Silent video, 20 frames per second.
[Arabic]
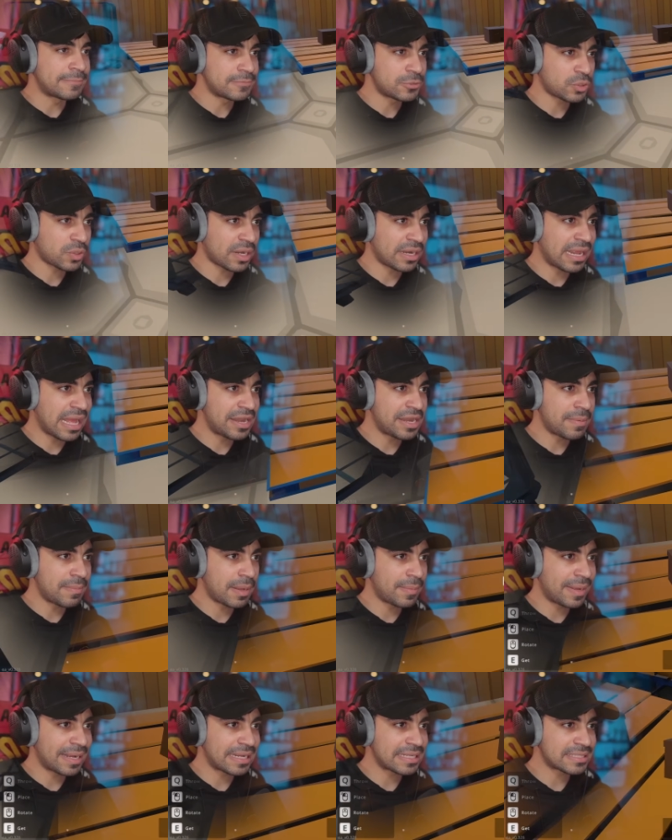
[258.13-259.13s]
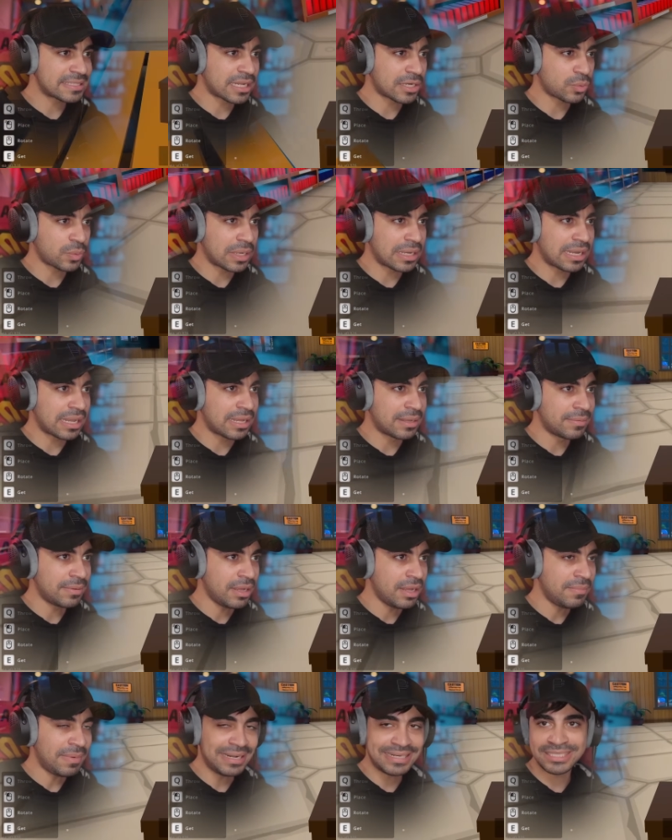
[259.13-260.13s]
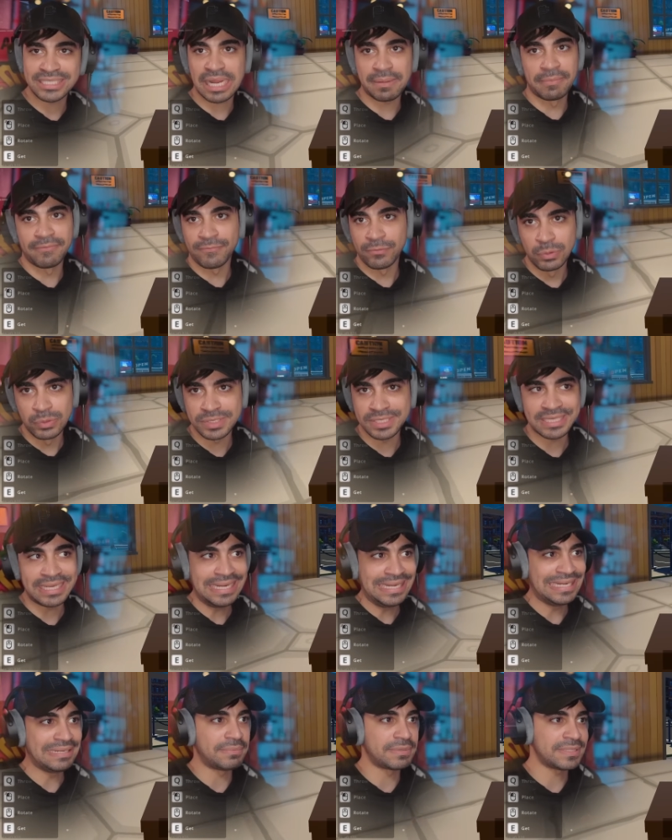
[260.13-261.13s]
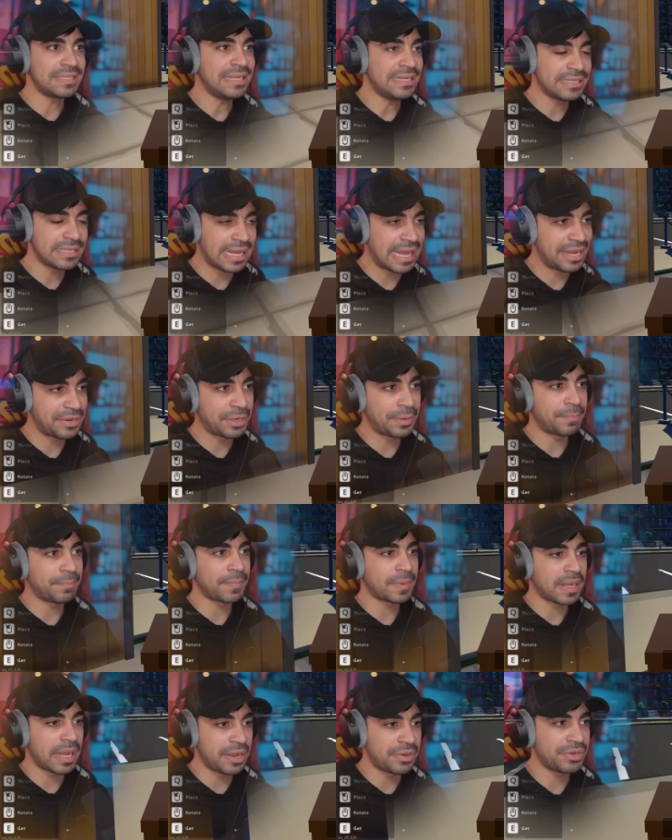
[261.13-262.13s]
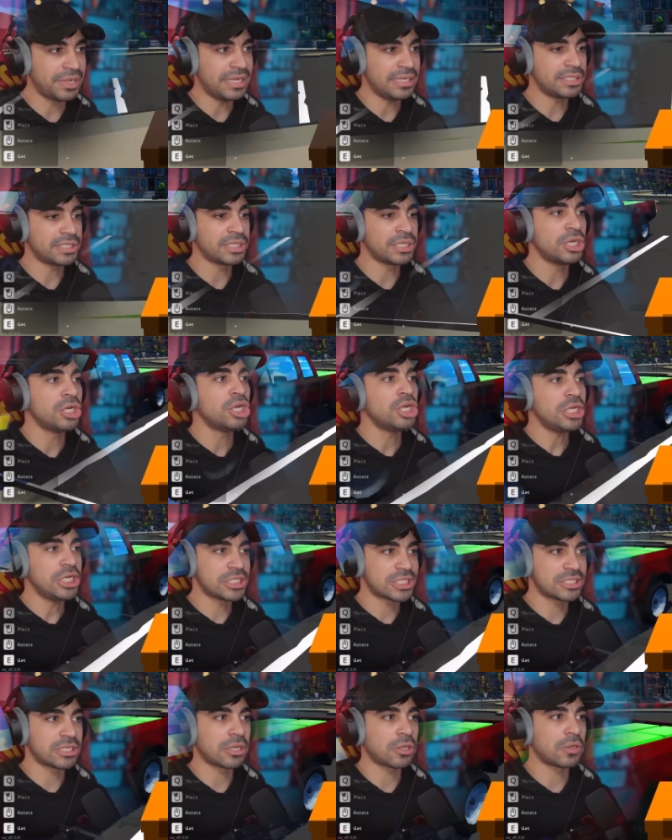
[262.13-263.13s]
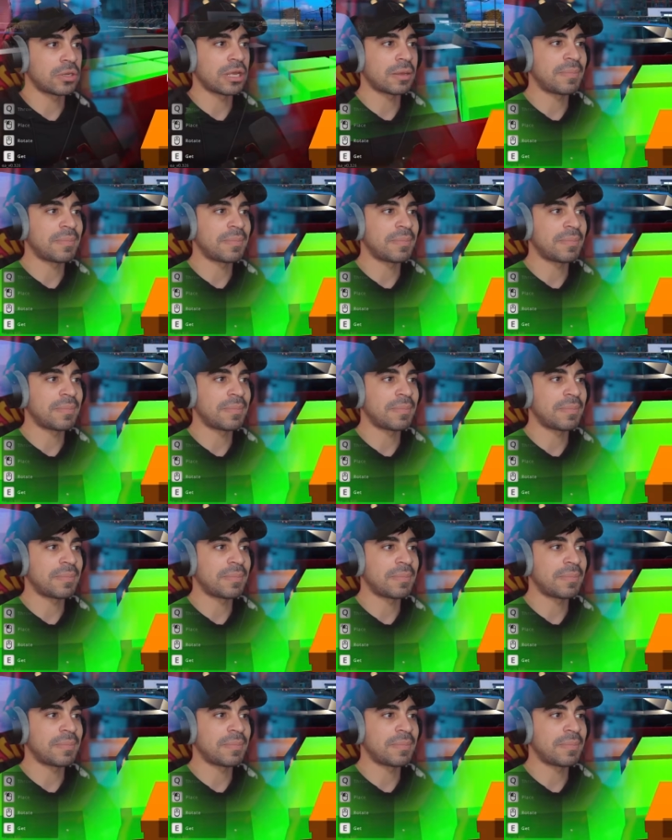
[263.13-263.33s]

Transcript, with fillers: شكرا يا آدم ما قصرت والله مع اني جايب فلوسي يعني بس يعني ادم كان يعني حسن الخلق